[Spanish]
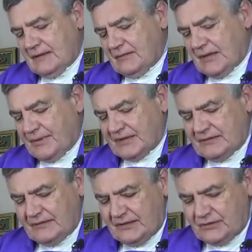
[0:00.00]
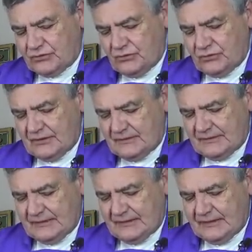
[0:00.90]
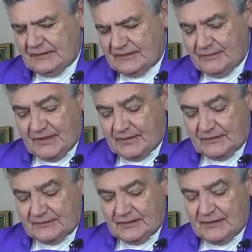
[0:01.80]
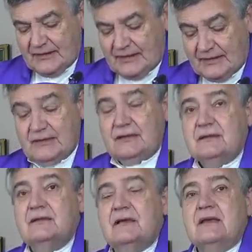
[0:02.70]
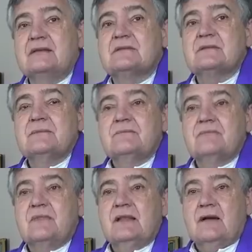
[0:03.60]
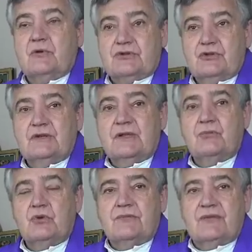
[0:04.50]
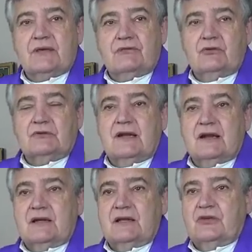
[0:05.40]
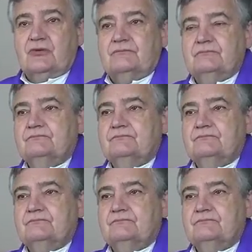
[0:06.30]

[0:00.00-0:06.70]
Aparte de eso, el tema aquí es la cuestión de la purificación de la religión.